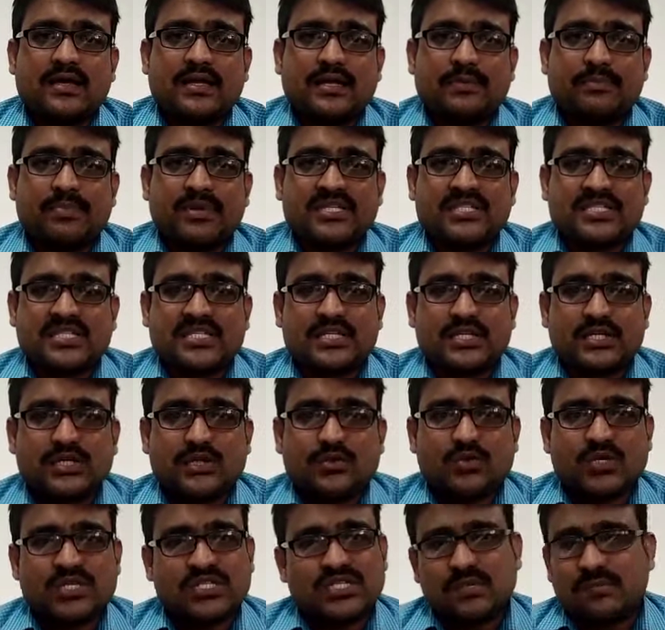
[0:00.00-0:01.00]

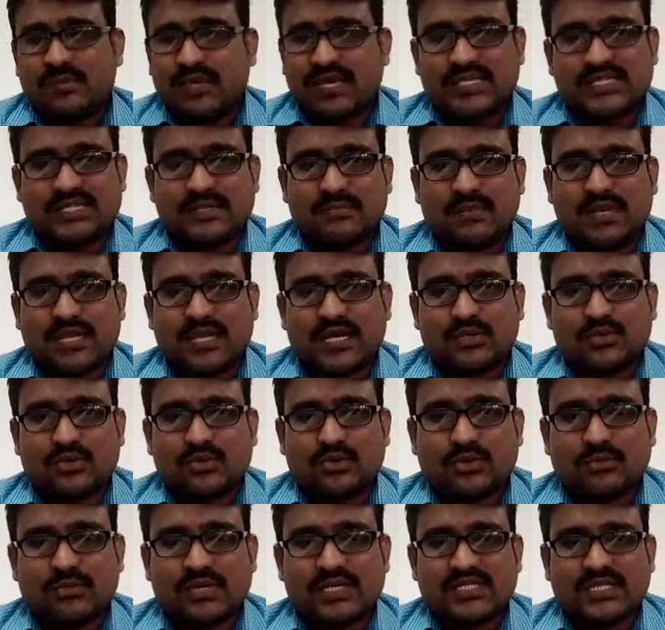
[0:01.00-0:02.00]
रिप्रेजेंटेटिव किसी भी असेंबली का
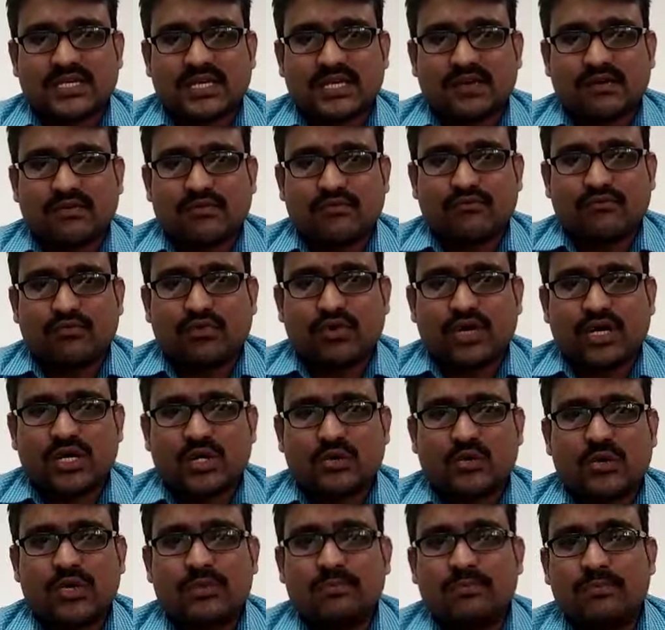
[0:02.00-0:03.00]
दोनों में से वो
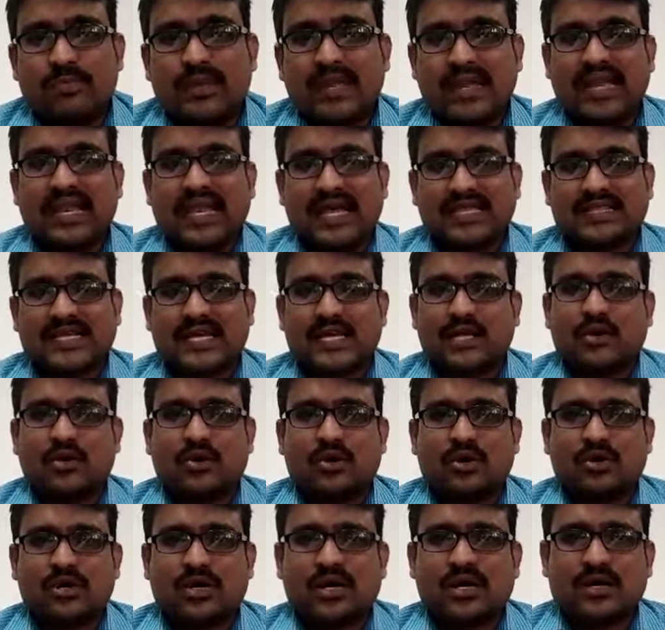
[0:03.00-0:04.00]
अगर कोई बिल लाता है
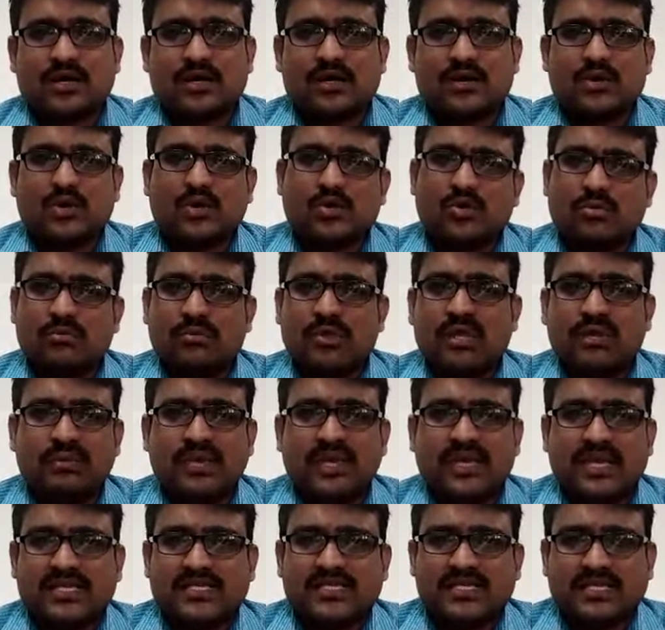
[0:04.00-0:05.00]
लॉ का लॉ को बिल
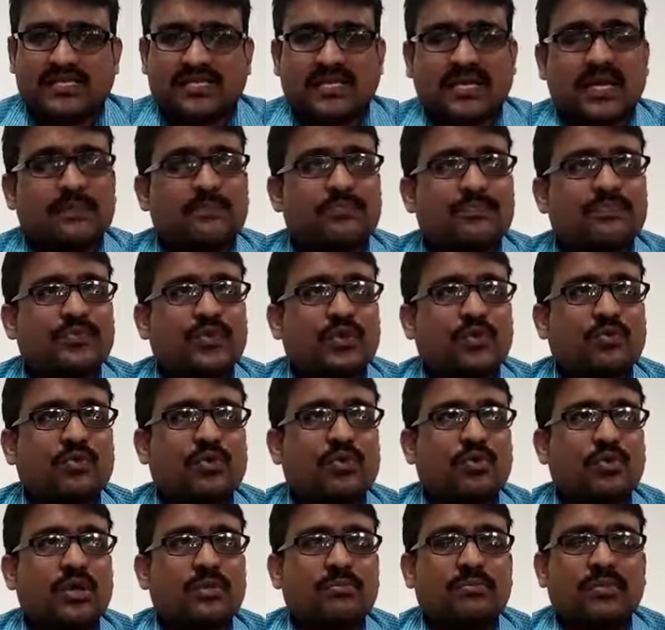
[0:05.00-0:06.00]
भी कह सकते हैं आप
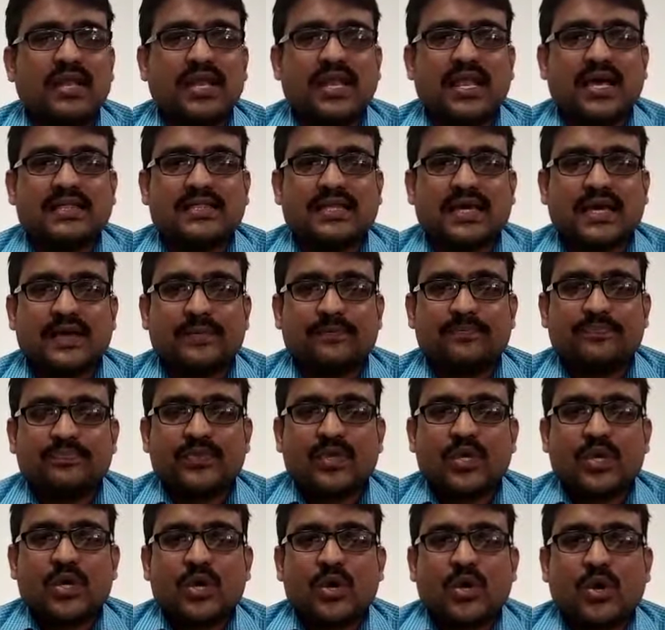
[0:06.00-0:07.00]
वो कोई बिल लाता है
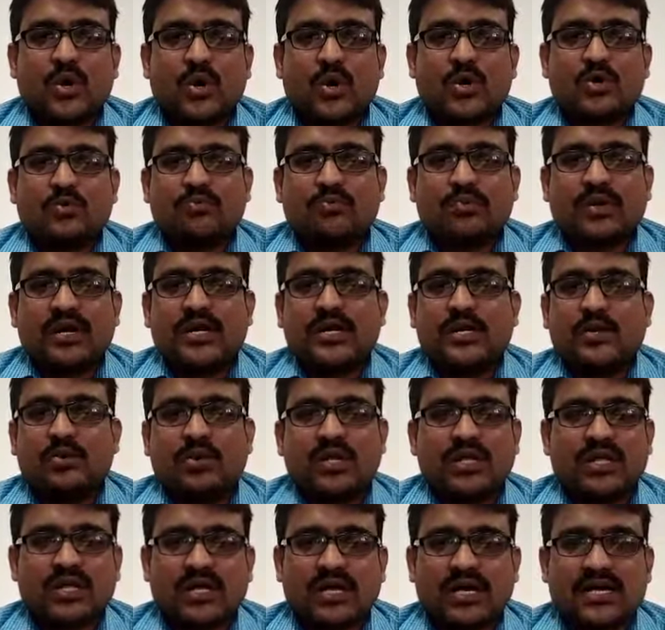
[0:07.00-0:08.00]
और
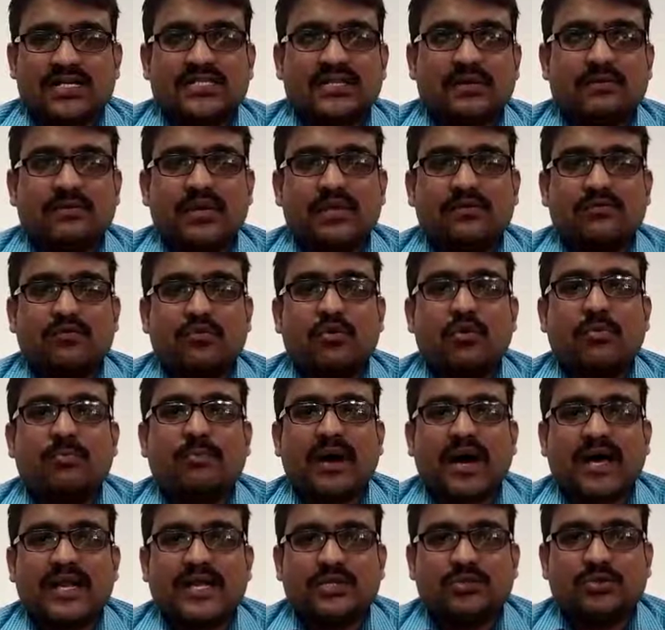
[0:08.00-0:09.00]
पर्टिकुलर असेंबली वो वो
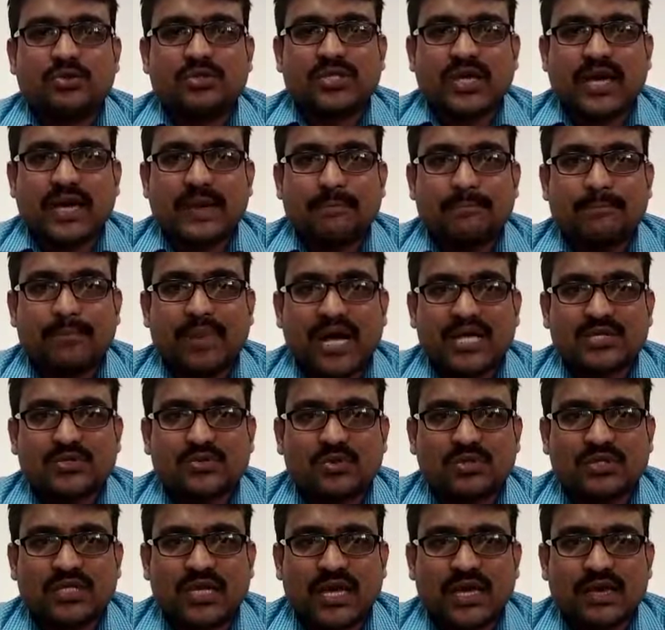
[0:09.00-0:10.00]
पारित होता है पास
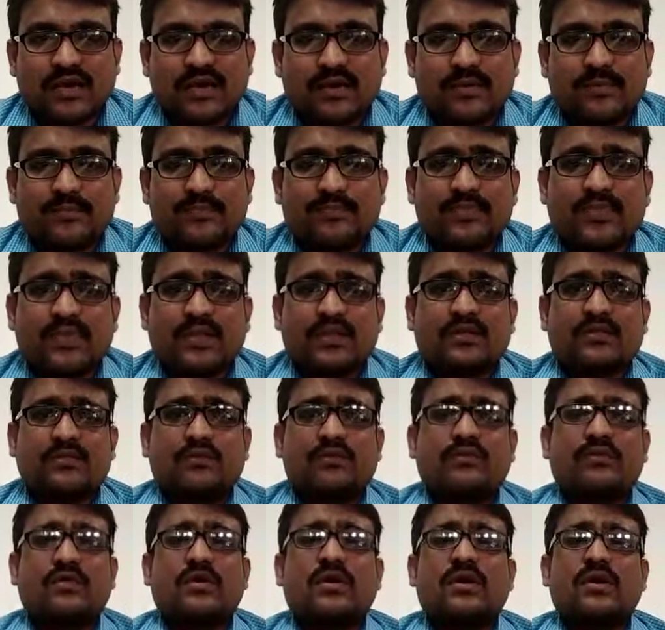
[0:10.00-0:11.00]
होता है
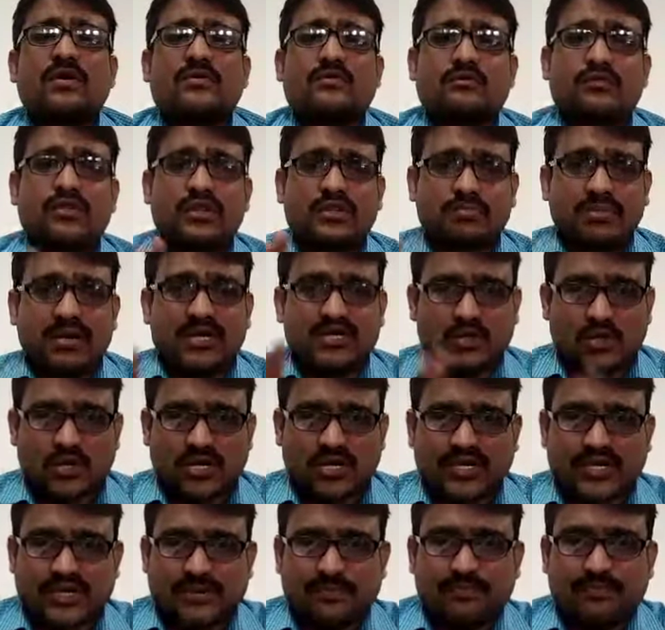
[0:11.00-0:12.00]
विथ
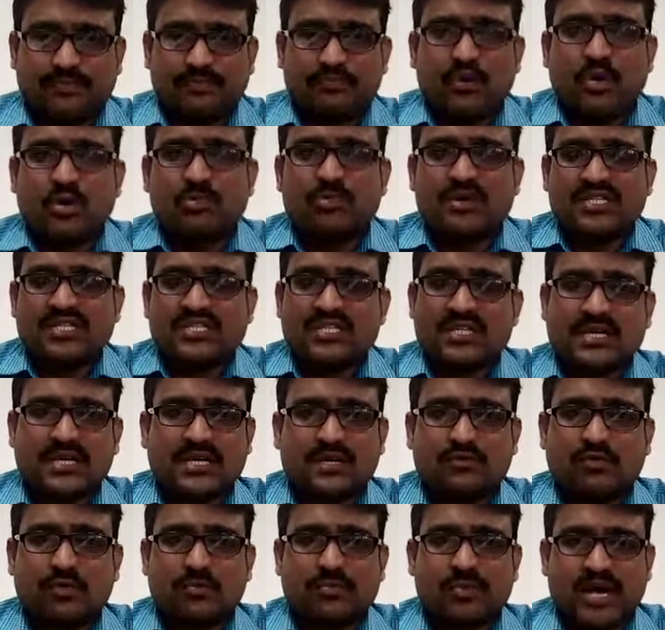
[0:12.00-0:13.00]
मेजोरिटी बहुमत से
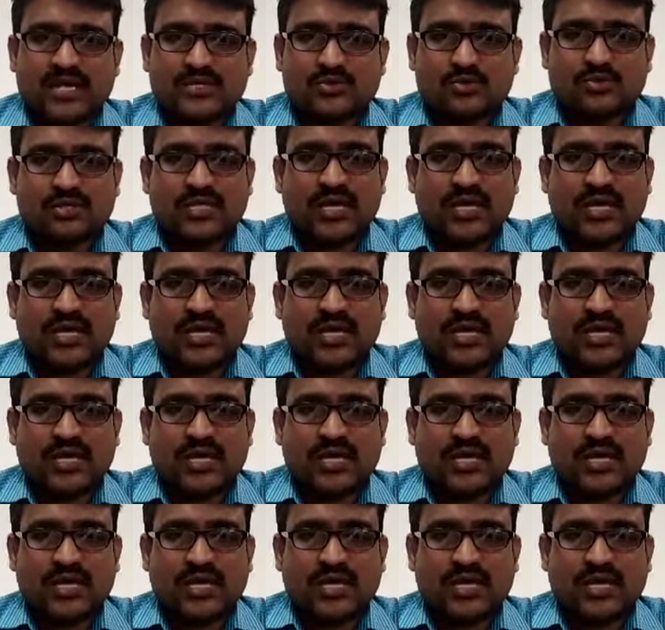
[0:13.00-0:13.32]
अगर वो पास